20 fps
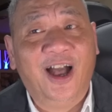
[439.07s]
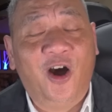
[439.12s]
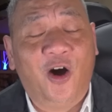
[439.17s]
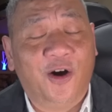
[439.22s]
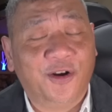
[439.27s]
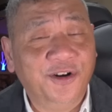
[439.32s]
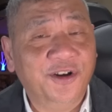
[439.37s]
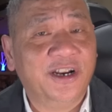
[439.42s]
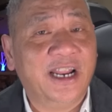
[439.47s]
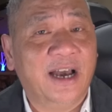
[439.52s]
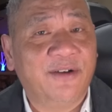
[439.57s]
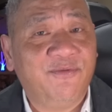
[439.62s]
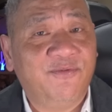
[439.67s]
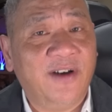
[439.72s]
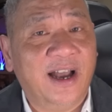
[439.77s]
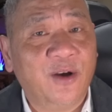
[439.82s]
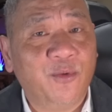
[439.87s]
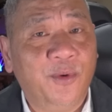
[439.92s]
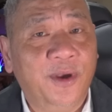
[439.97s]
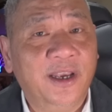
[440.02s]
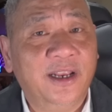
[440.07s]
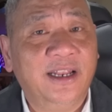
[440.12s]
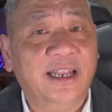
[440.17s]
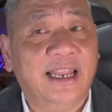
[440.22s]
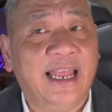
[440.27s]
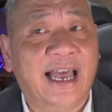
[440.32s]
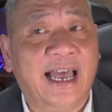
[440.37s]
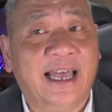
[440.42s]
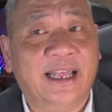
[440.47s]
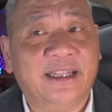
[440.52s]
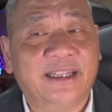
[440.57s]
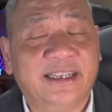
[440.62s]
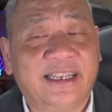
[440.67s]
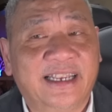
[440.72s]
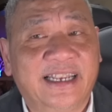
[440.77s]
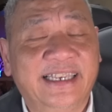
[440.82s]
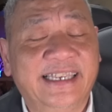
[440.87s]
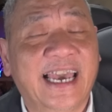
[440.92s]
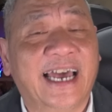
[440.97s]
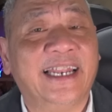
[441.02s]
họ đưa ra phán quyết là
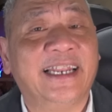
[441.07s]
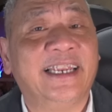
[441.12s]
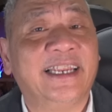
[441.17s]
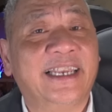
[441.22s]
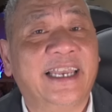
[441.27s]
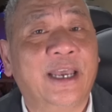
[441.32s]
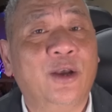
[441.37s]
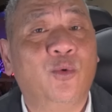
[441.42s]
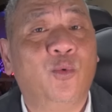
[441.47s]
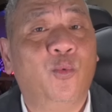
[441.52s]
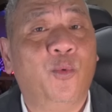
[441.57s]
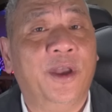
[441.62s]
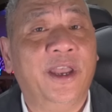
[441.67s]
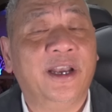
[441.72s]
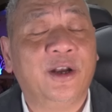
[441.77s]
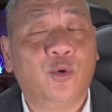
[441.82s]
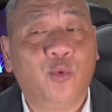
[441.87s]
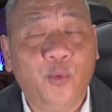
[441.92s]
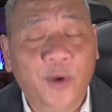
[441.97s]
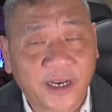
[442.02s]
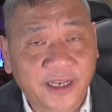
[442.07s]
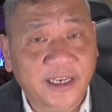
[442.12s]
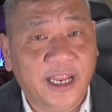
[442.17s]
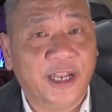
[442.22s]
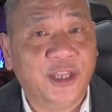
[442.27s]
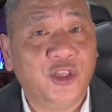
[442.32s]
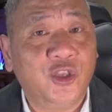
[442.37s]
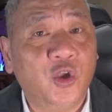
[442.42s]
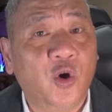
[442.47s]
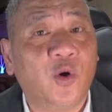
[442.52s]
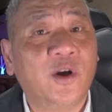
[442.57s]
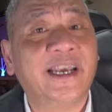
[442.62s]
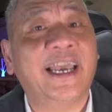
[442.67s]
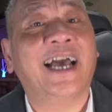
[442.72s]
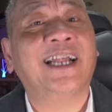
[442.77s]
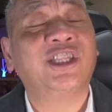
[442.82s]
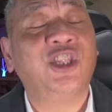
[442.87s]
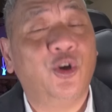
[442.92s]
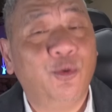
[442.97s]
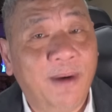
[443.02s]
dành cái quyền quyết định cho
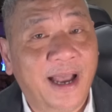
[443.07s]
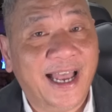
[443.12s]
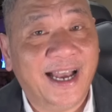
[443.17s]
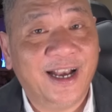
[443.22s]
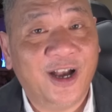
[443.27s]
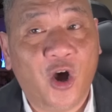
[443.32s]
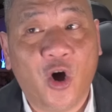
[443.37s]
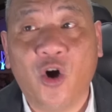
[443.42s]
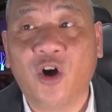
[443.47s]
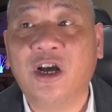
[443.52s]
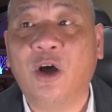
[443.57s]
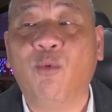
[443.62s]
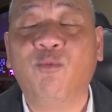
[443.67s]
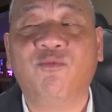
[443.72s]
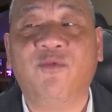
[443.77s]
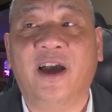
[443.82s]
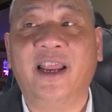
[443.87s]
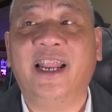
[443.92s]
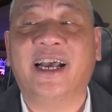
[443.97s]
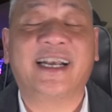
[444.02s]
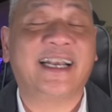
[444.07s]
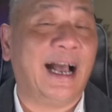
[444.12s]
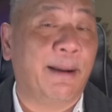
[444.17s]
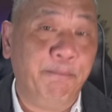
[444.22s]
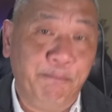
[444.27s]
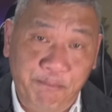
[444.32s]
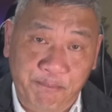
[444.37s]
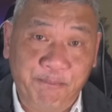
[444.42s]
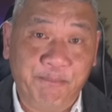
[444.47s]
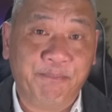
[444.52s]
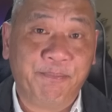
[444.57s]
các tiểu bang họ không phải là cấm